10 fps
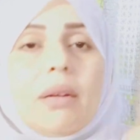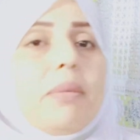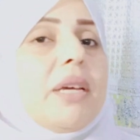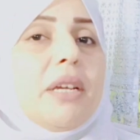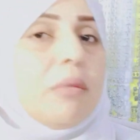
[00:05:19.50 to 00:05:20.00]

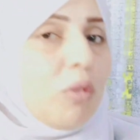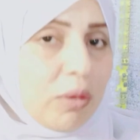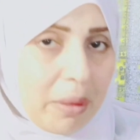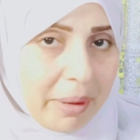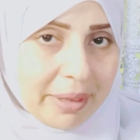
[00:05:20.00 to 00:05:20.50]
ربنا يكرمكم
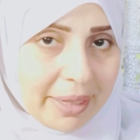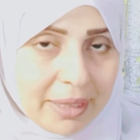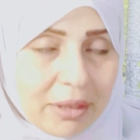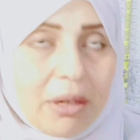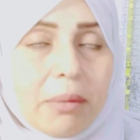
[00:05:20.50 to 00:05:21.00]
طبعا
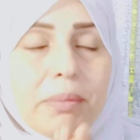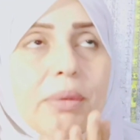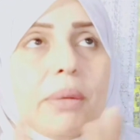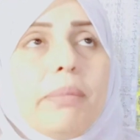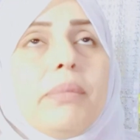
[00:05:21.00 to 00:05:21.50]
اكيد يا
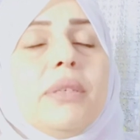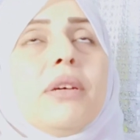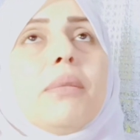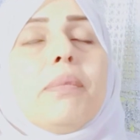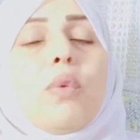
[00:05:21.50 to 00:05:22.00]
رب يا
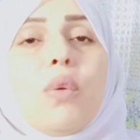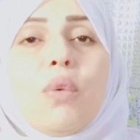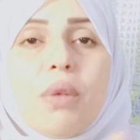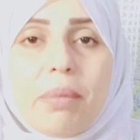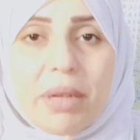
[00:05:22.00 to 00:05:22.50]
رب
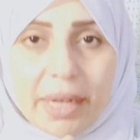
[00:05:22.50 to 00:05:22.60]
كلكم ربنا